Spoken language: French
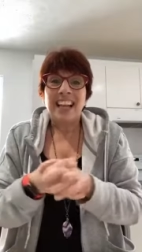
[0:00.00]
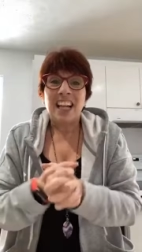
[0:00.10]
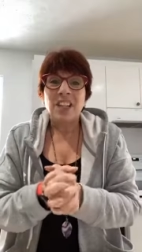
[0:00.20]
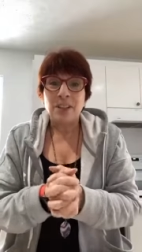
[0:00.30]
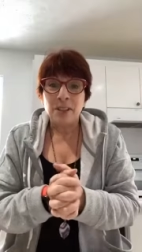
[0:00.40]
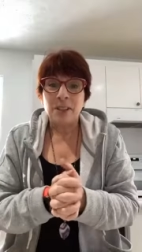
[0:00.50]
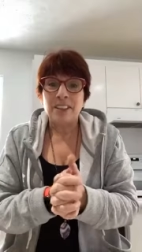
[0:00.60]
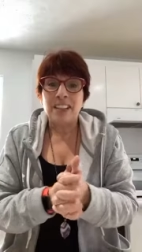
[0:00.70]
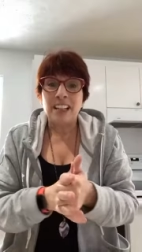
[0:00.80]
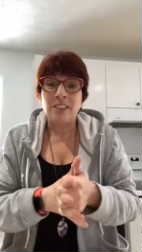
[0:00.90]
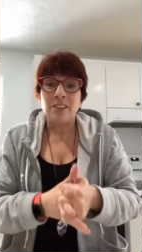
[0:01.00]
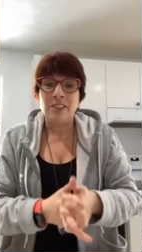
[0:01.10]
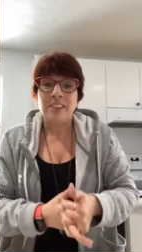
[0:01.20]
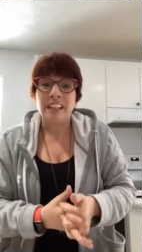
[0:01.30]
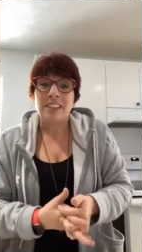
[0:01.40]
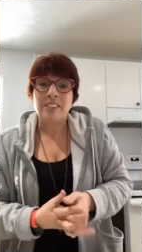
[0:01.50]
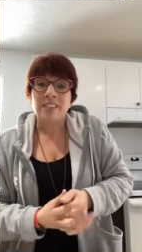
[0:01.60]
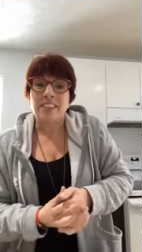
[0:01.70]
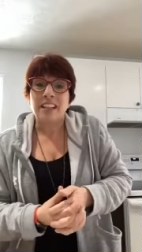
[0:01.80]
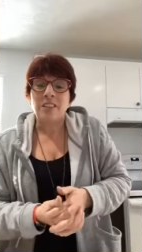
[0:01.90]
Salut, salut,
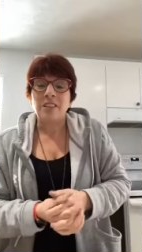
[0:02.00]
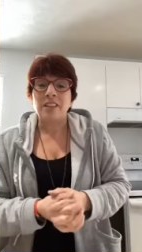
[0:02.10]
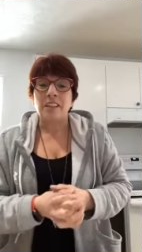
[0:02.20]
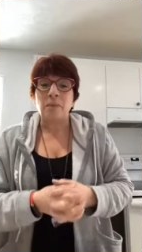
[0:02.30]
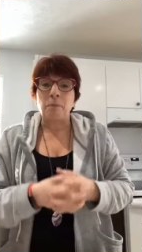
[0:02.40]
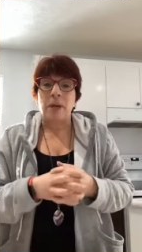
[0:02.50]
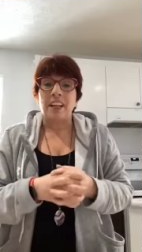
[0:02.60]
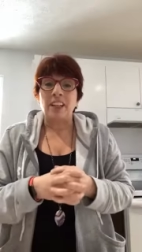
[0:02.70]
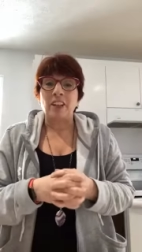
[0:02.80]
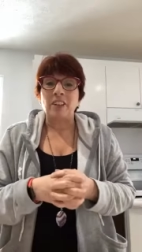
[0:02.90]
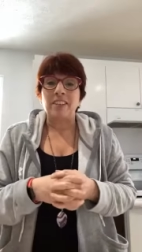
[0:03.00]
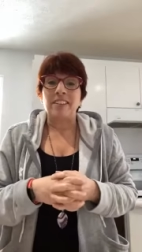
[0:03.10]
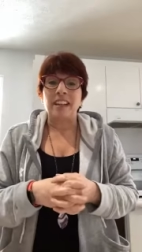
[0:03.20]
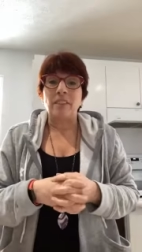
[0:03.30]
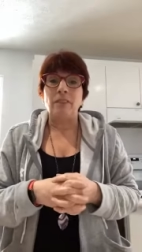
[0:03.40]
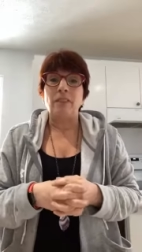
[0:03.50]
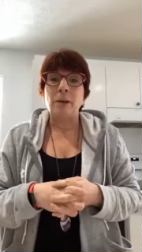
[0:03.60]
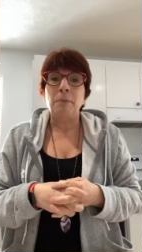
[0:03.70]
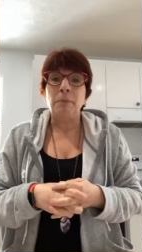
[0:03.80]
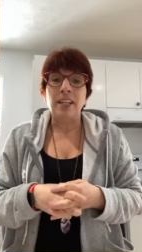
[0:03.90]
salut, salut, j'espère que ça
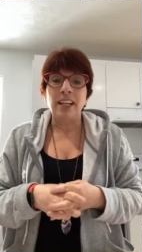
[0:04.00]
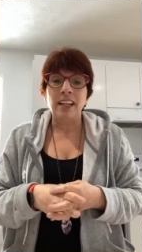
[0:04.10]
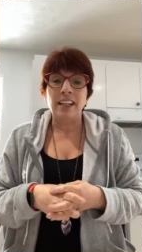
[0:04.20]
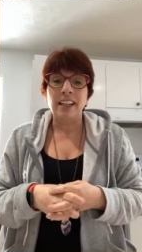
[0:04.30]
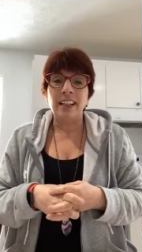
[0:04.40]
va bien.